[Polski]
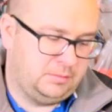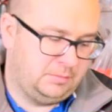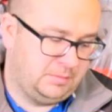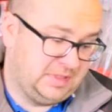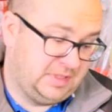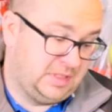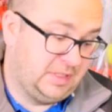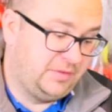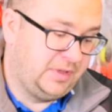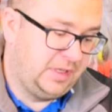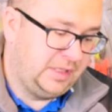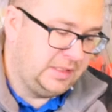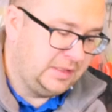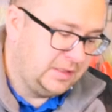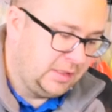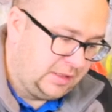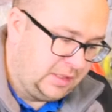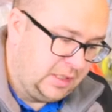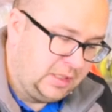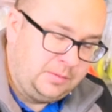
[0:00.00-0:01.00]

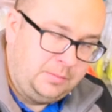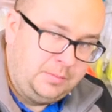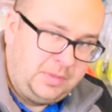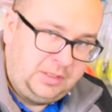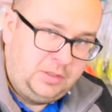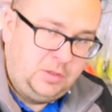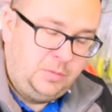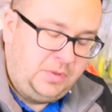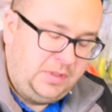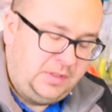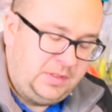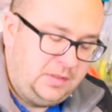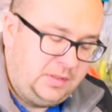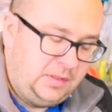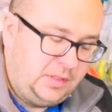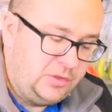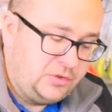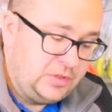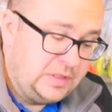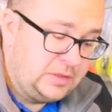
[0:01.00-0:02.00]
bezawaryjne. Tak? Bardzo
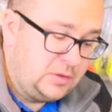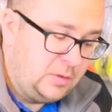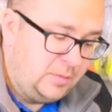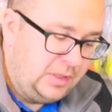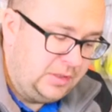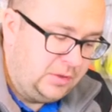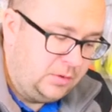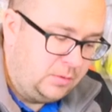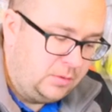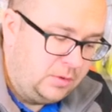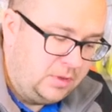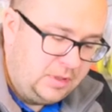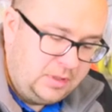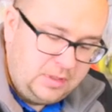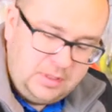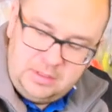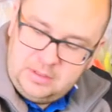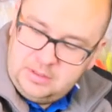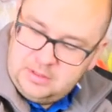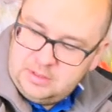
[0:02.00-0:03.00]
precyzyjne często mają
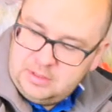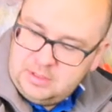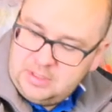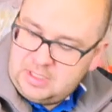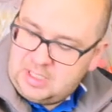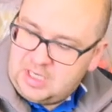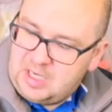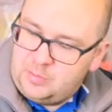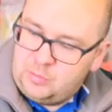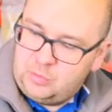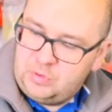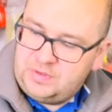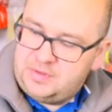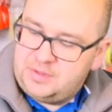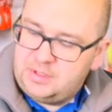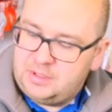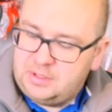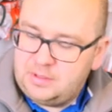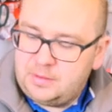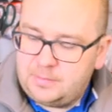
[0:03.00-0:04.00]

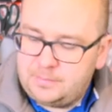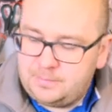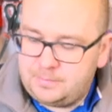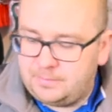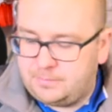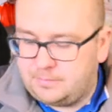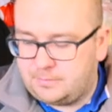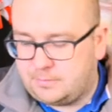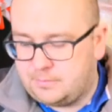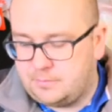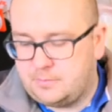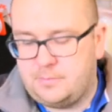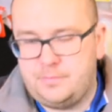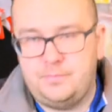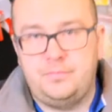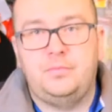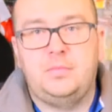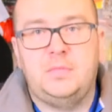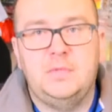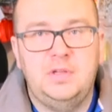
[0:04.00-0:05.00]
hamulce.
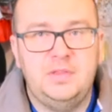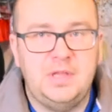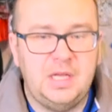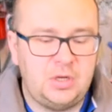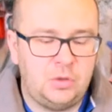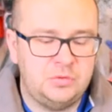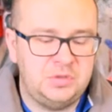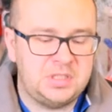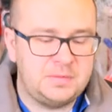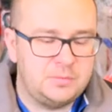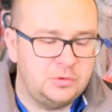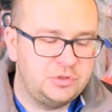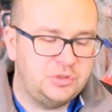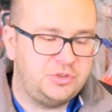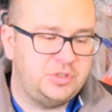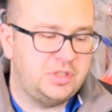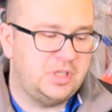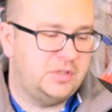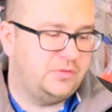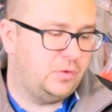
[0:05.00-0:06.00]
Na koniec może
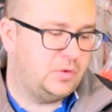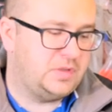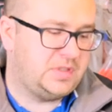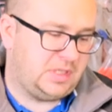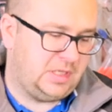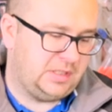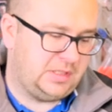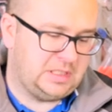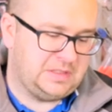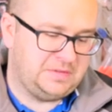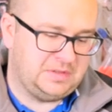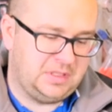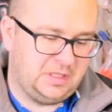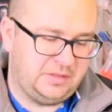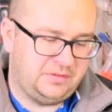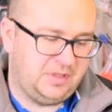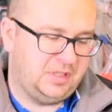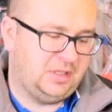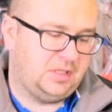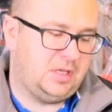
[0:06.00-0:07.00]
ciekawostka, tak
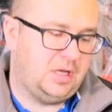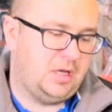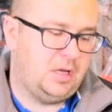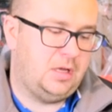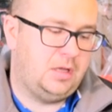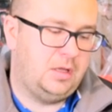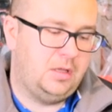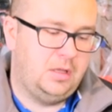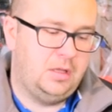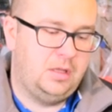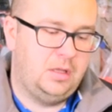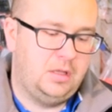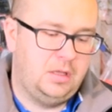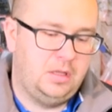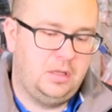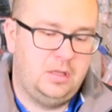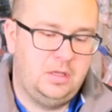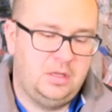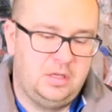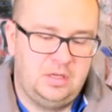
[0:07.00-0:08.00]
zwana wędka
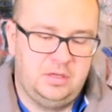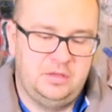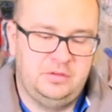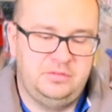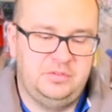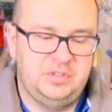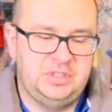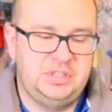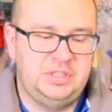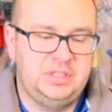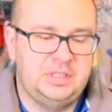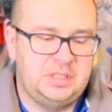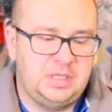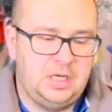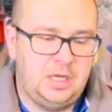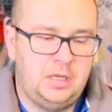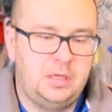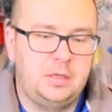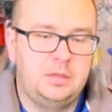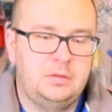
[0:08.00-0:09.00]

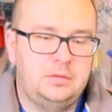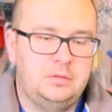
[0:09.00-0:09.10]
wyginka.